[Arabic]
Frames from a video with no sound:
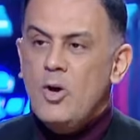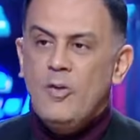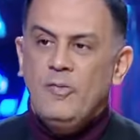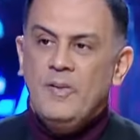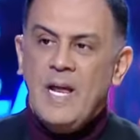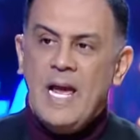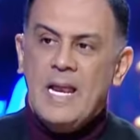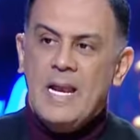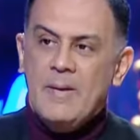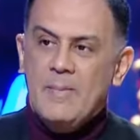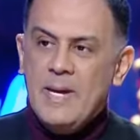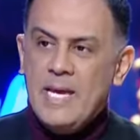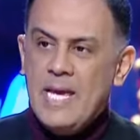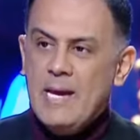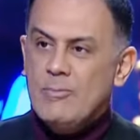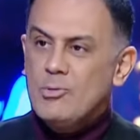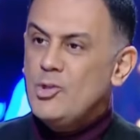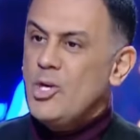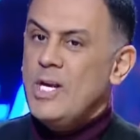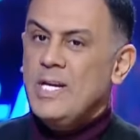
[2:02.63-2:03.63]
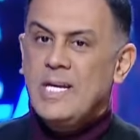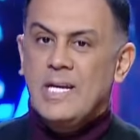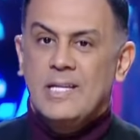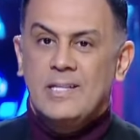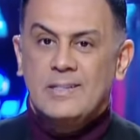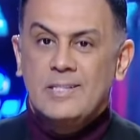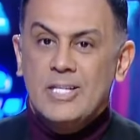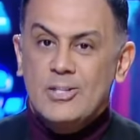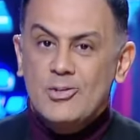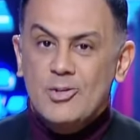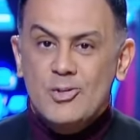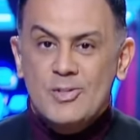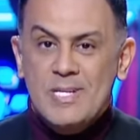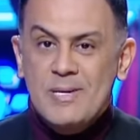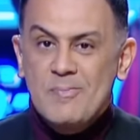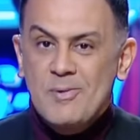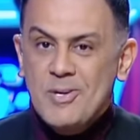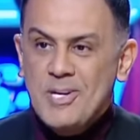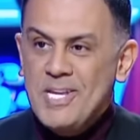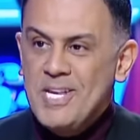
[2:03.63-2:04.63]
العالميه مشاركه جوزيه
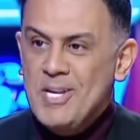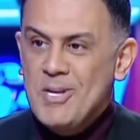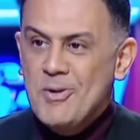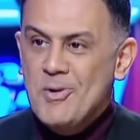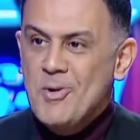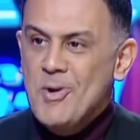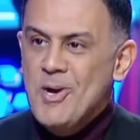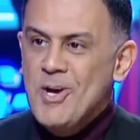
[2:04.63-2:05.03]
مورينيو